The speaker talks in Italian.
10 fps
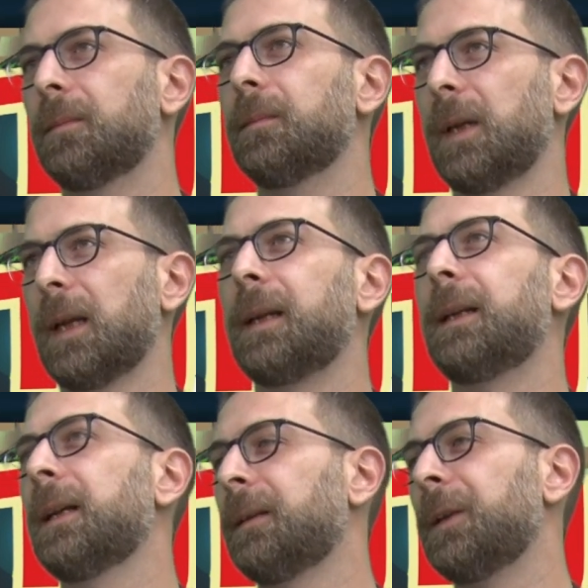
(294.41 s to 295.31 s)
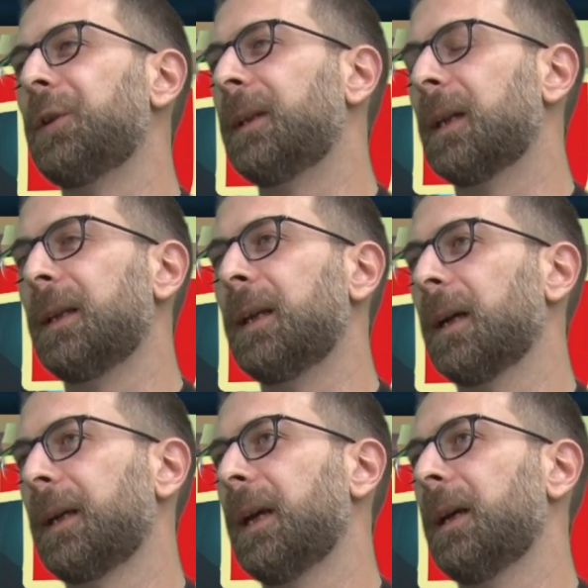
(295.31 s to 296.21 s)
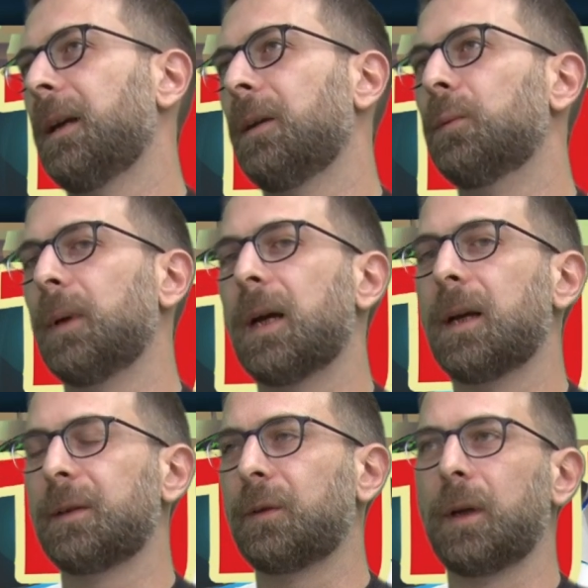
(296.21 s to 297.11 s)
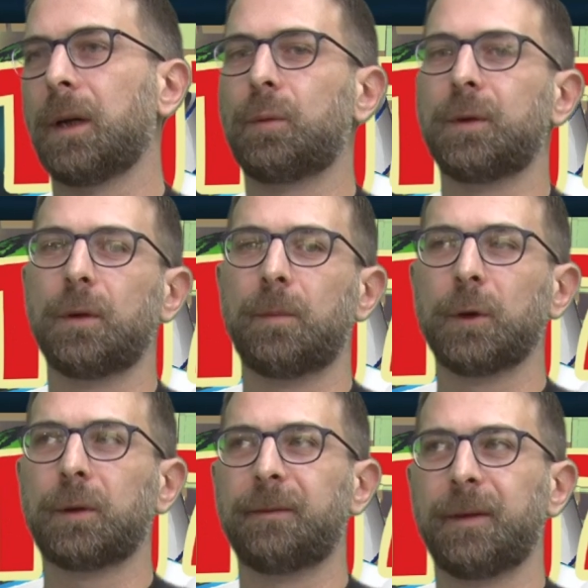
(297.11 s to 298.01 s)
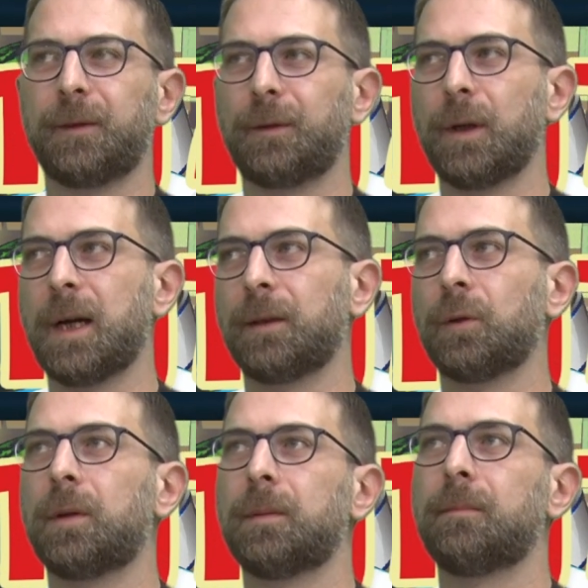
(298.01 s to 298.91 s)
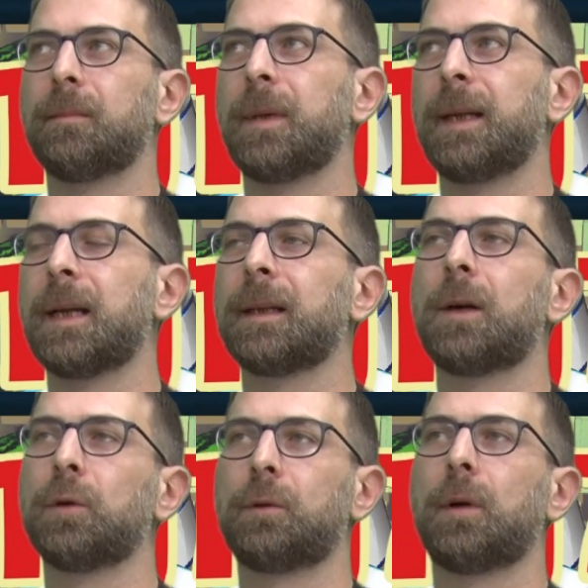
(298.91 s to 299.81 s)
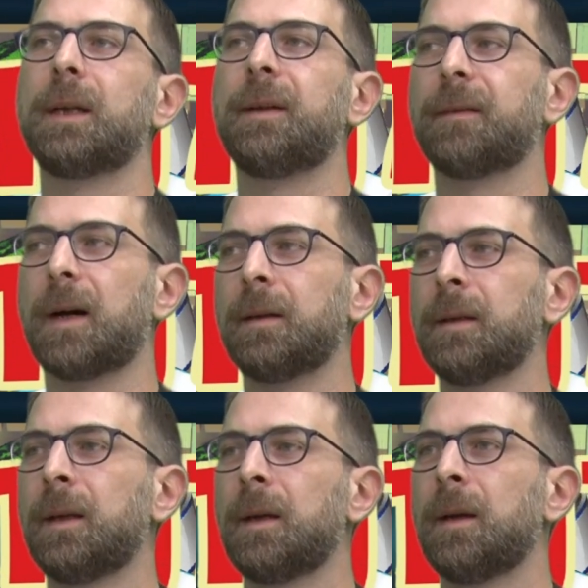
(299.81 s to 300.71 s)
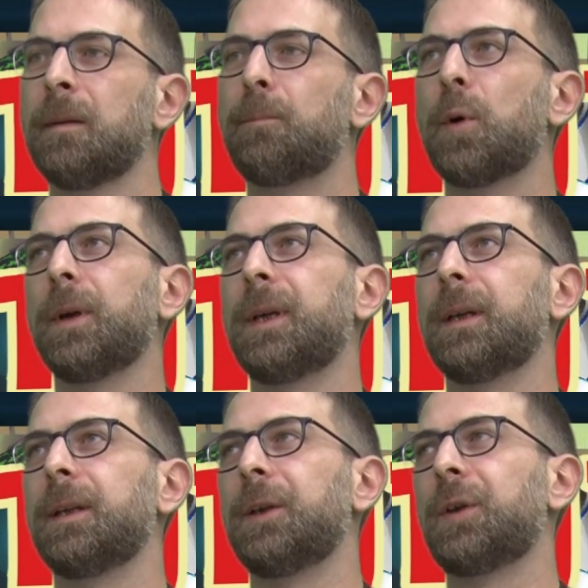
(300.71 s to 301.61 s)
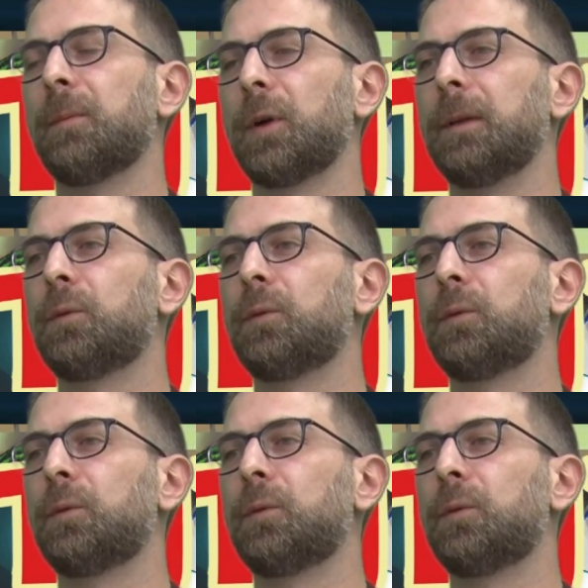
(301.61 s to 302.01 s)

Mm, la ridente cittadina, che è una storia a cui sono molto affezionato, mm, è nata otto anni fa. Poi diciamo che